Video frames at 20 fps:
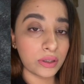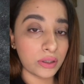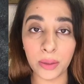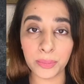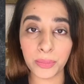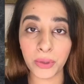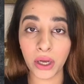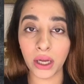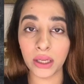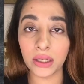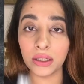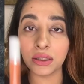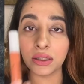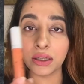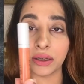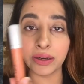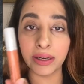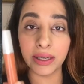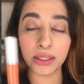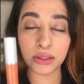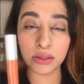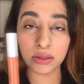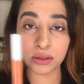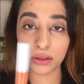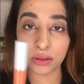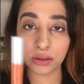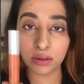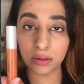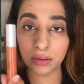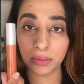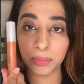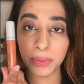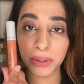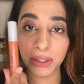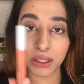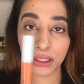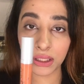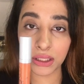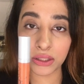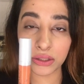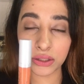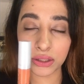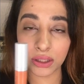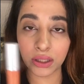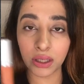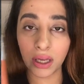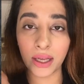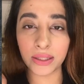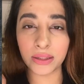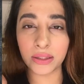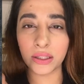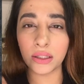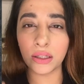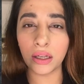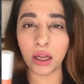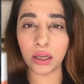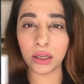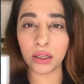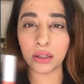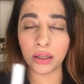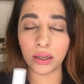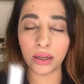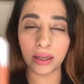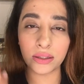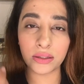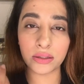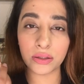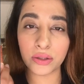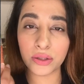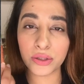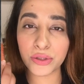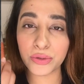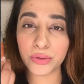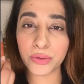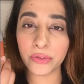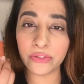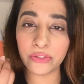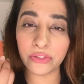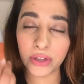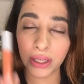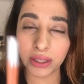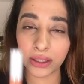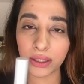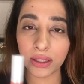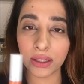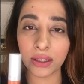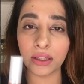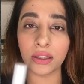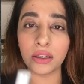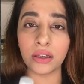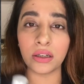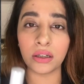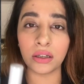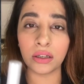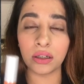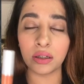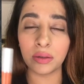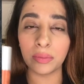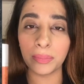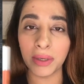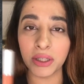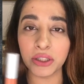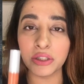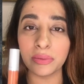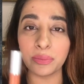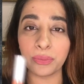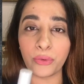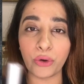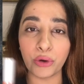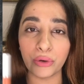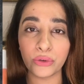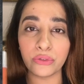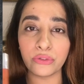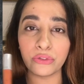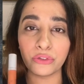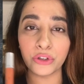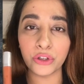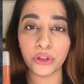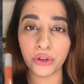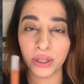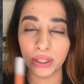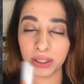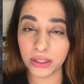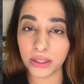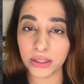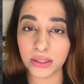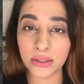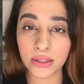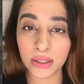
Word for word: अब कलर करेक्टर भी लीजिए आई थिंक कलर करेक्टर इज़ वेरी मच इम्पॉर्टेंट फॉर योर इंडियन